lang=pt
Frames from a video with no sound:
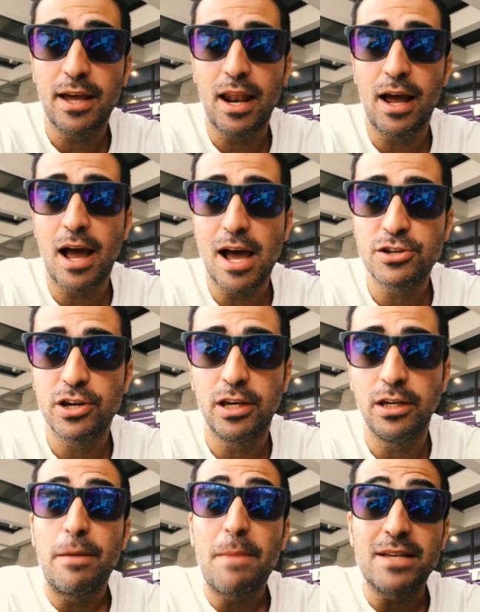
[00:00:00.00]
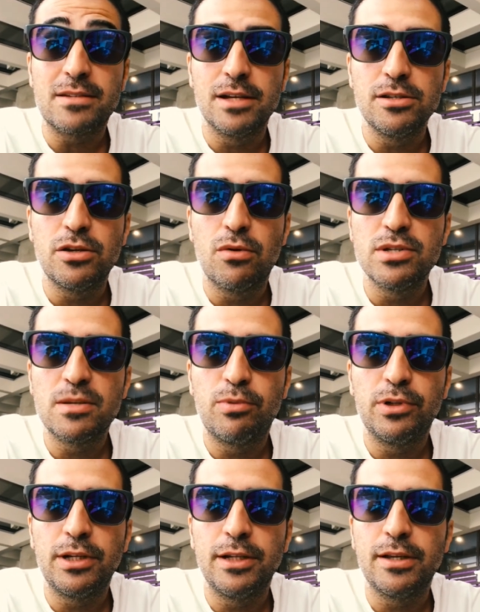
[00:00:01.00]
Aquela caixa que tem bastante coisa
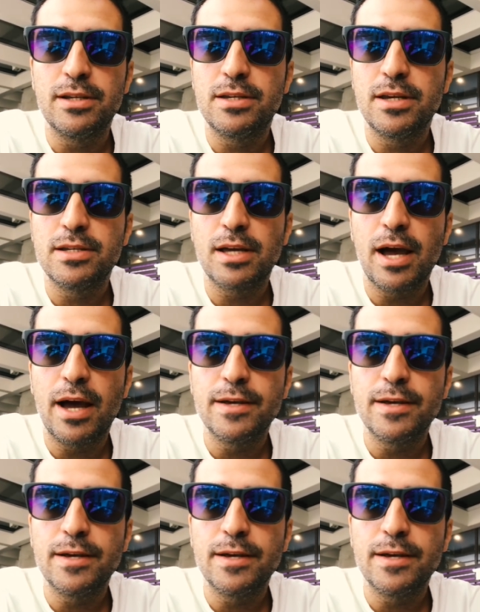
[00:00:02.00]
por R$ 36,00.